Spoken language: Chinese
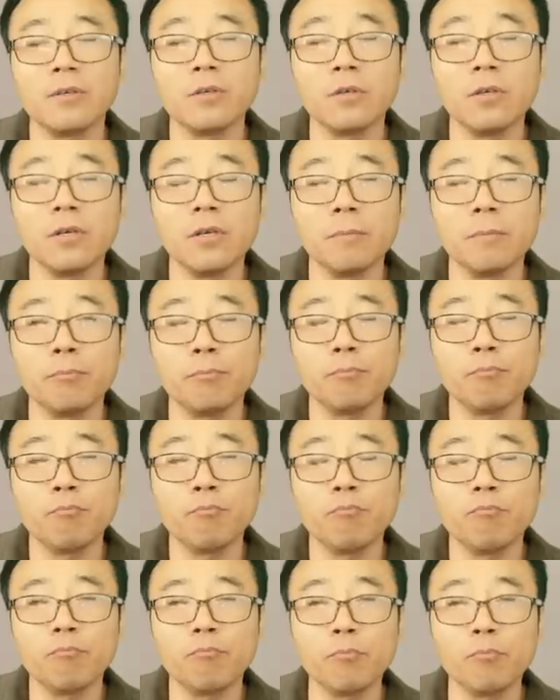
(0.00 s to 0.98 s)
说
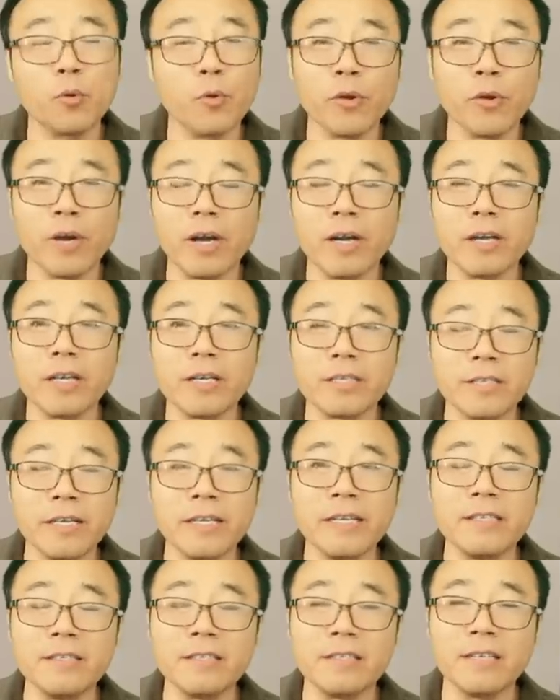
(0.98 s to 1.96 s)
碧桂园这个
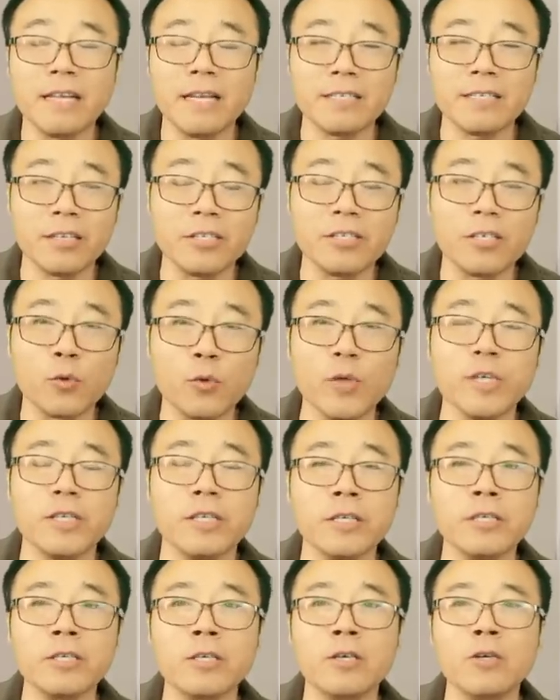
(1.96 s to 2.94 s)
森林啊城市
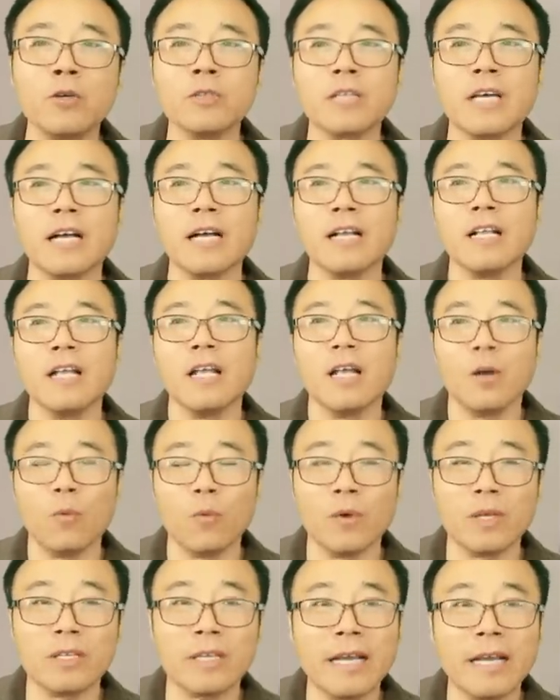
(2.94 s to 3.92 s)
鬼城之后呢，
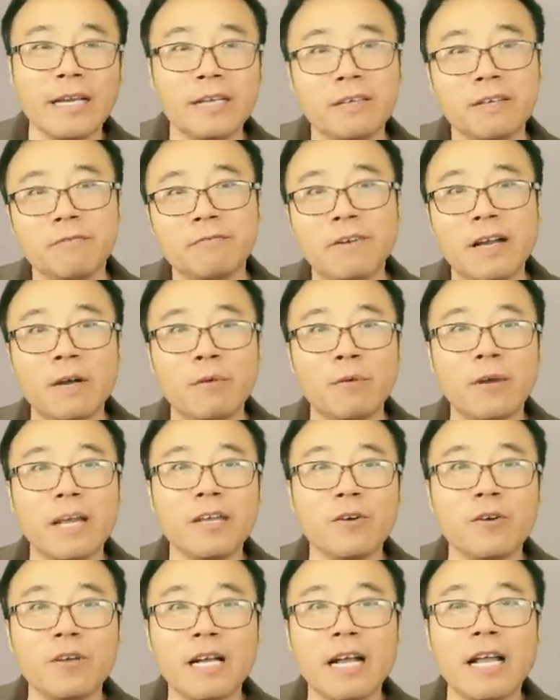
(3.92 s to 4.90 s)
我开始反过
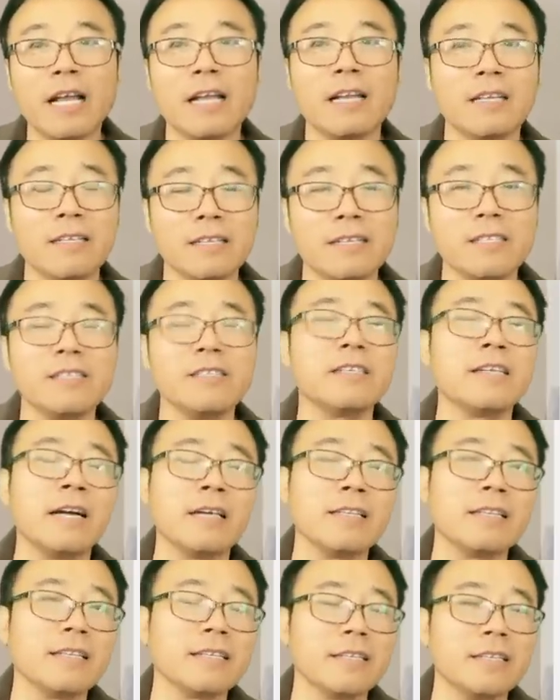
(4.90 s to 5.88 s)
来又看了那个西
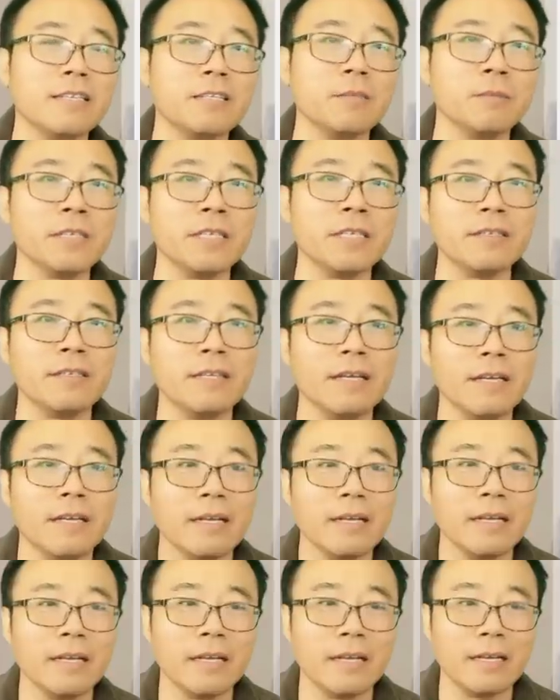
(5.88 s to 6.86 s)
康的那个视频，
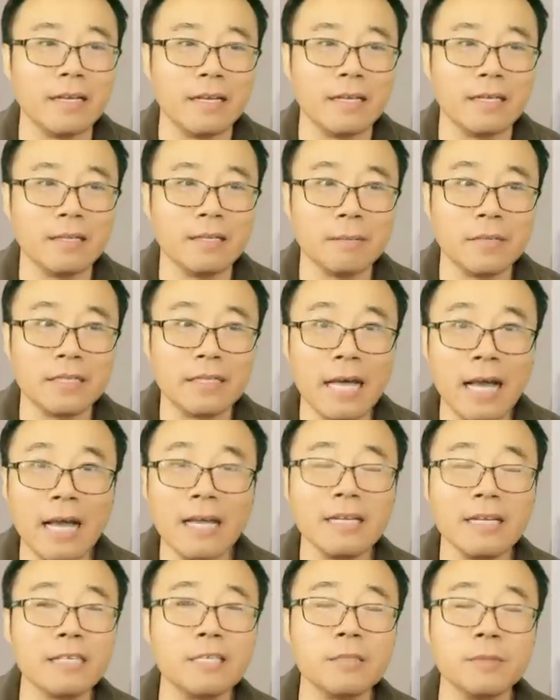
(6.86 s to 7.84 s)
呃，那么
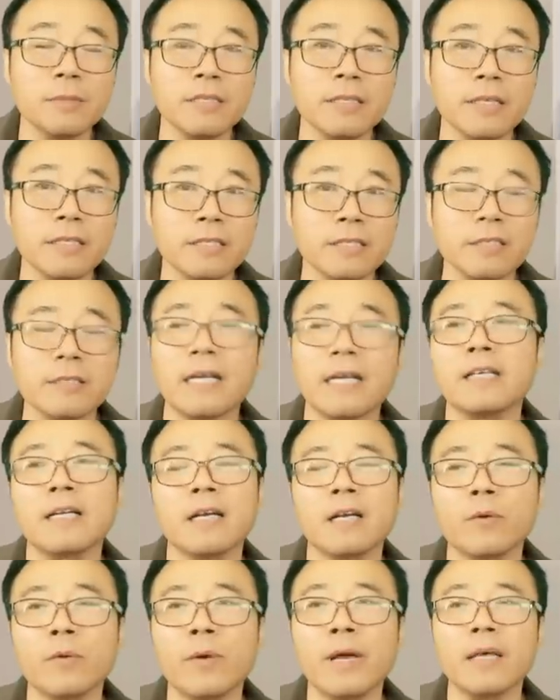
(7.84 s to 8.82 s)
他这个视频呢增长
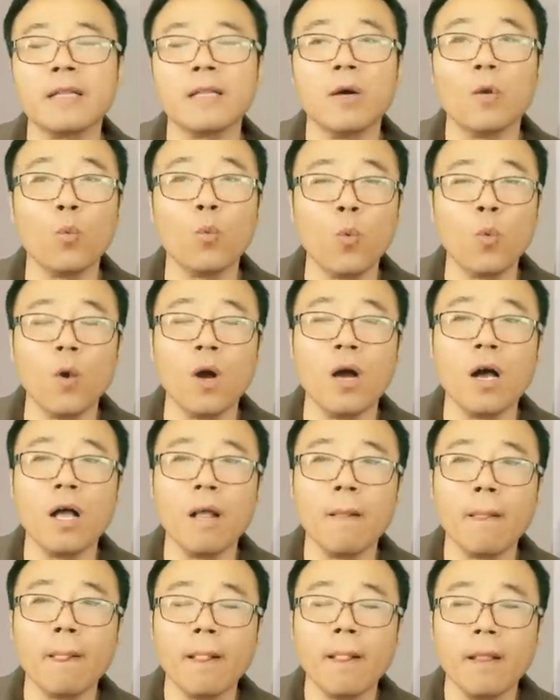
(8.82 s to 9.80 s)
是很快的，我。